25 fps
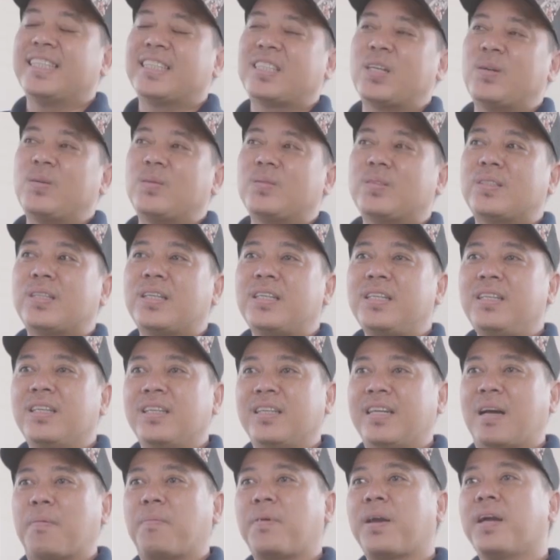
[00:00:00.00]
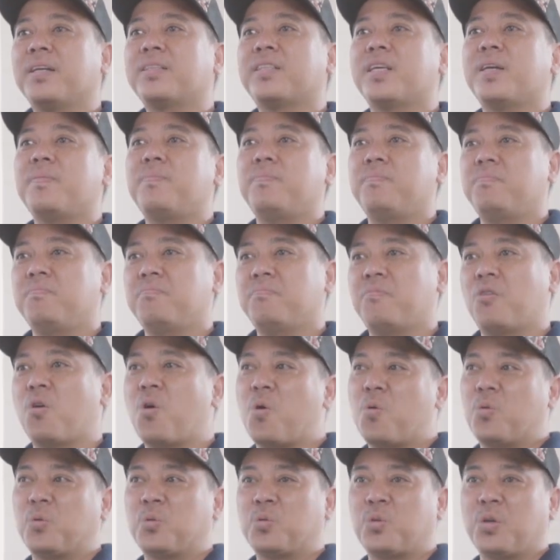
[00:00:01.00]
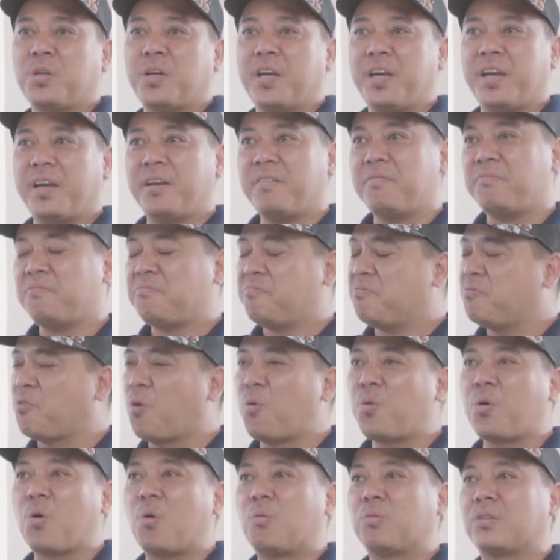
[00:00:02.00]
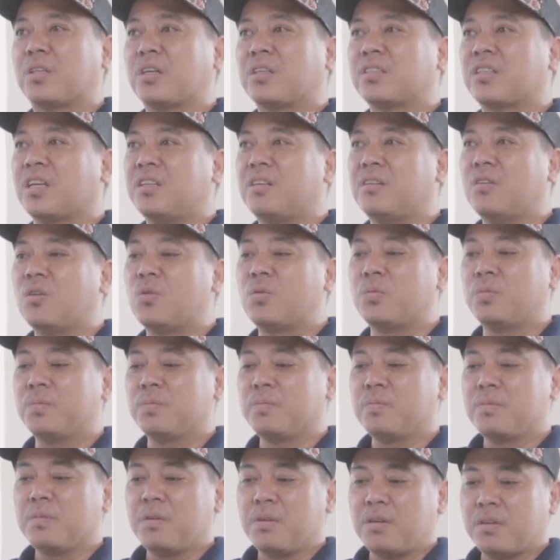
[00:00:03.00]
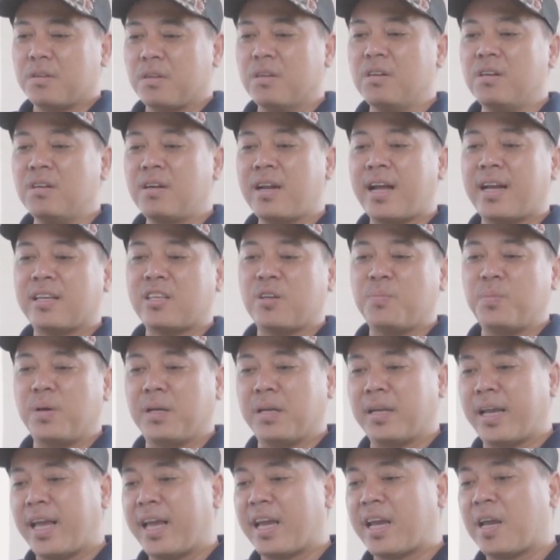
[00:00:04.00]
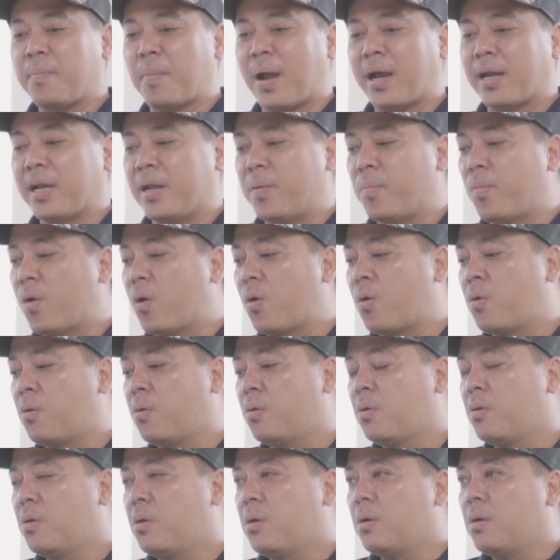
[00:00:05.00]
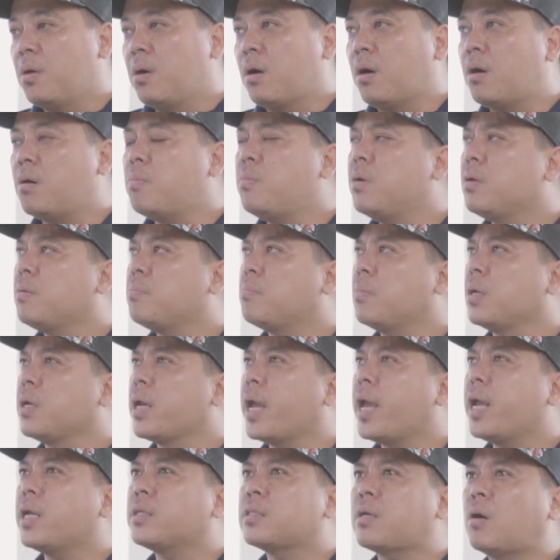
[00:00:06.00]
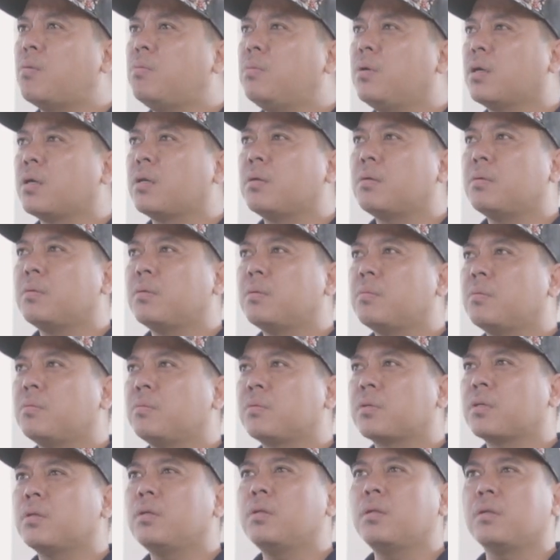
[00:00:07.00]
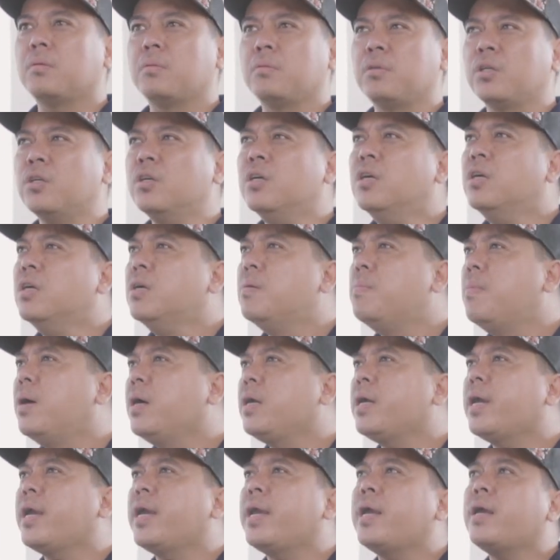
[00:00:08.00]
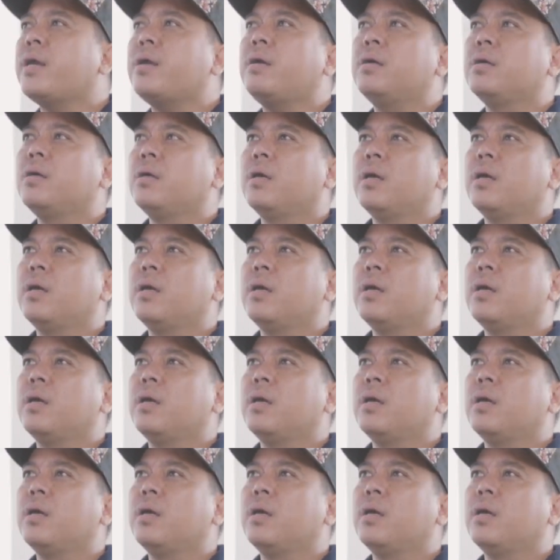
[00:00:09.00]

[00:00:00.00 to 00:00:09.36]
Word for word: Xong tới lần gặp kế tiếp, xuất hiện vô cùng tự tin luôn, đưa ra cho mình nghe cái bản demo. Mình nghe xong lần, như là vừa mới nghe